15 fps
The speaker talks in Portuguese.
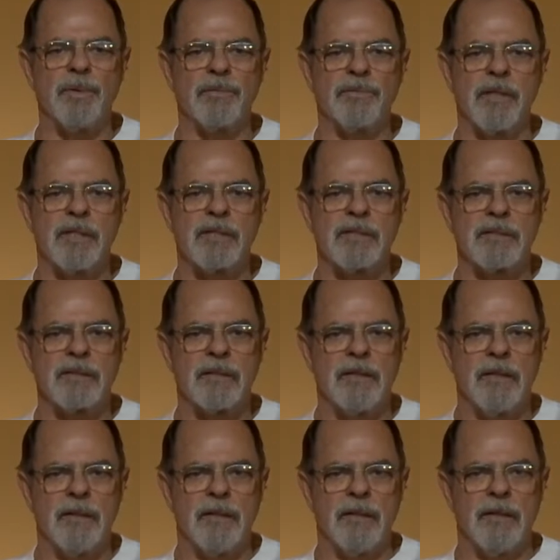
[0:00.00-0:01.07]
teste,
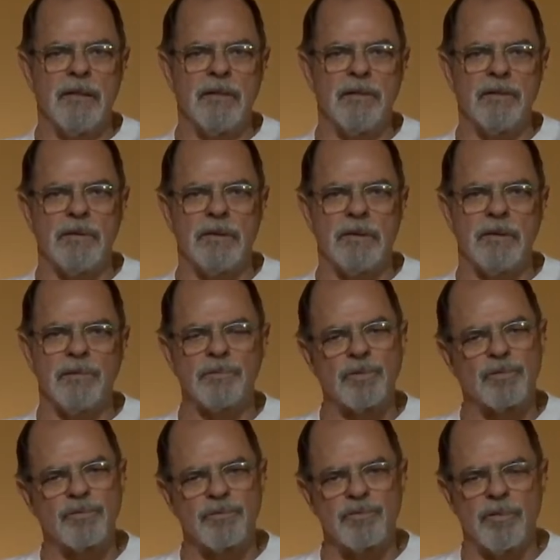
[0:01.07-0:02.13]
uh, um
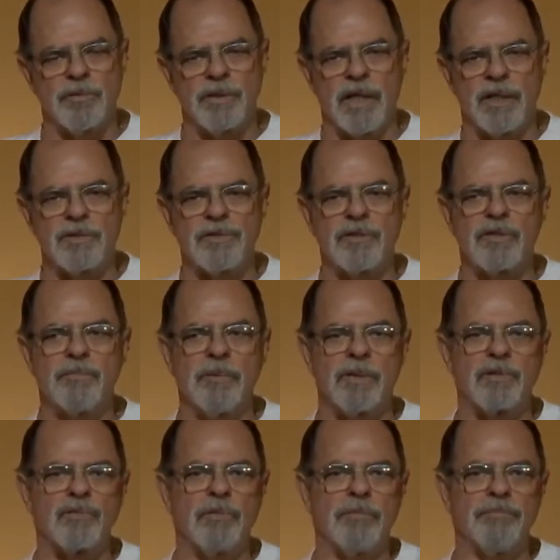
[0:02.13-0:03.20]
dos funcionários
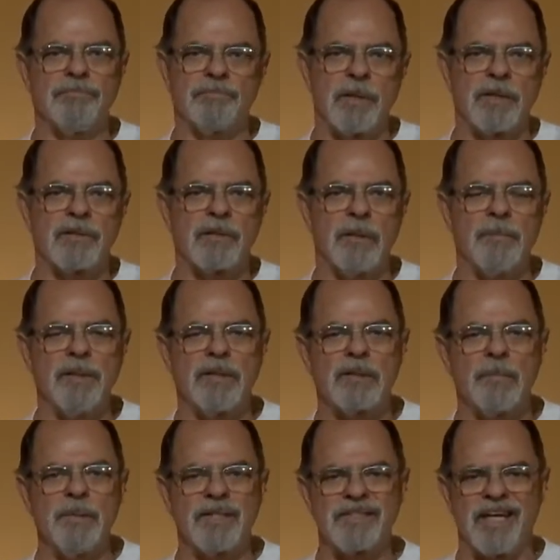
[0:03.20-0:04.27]
dispensou praticamente
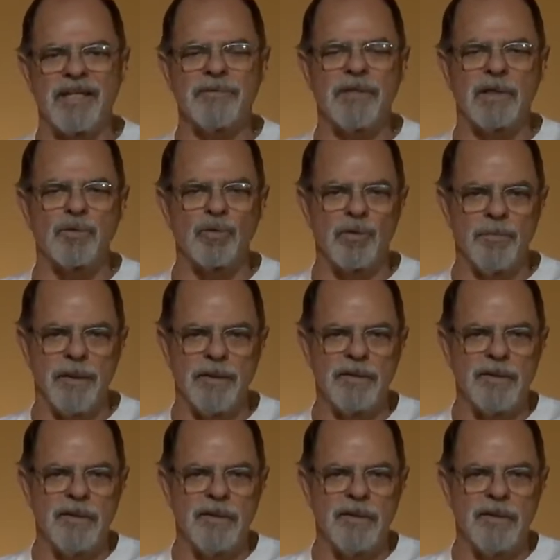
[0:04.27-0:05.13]
a metade da turma.